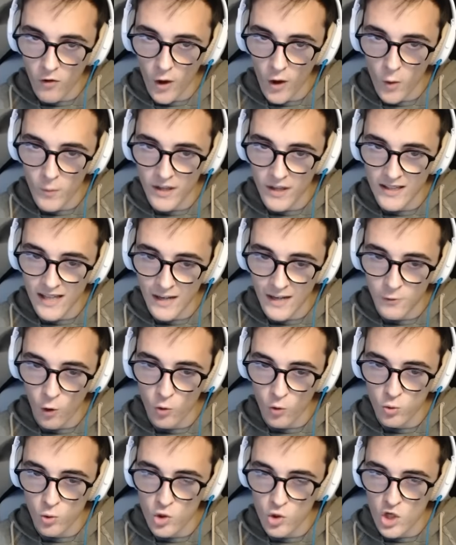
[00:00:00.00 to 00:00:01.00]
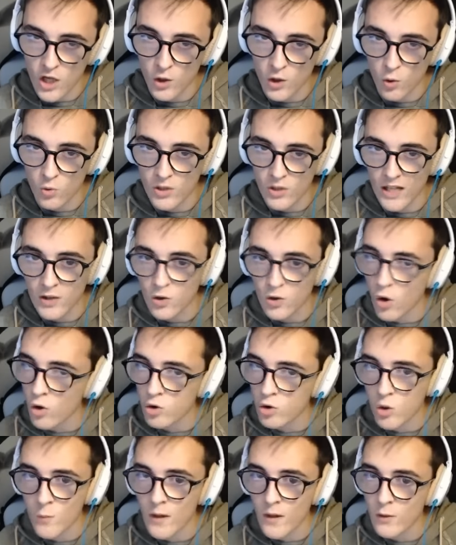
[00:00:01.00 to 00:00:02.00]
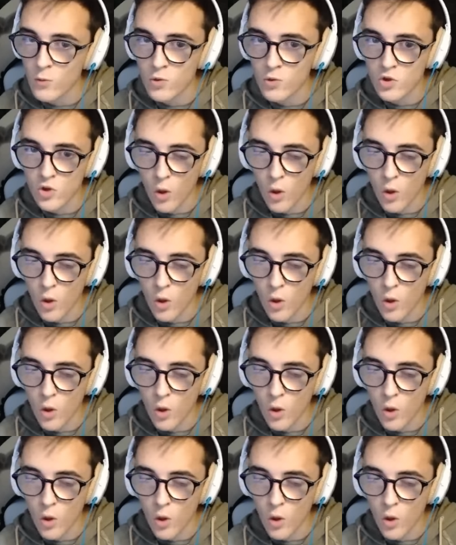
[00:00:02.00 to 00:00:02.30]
aumentato a 888, ma non so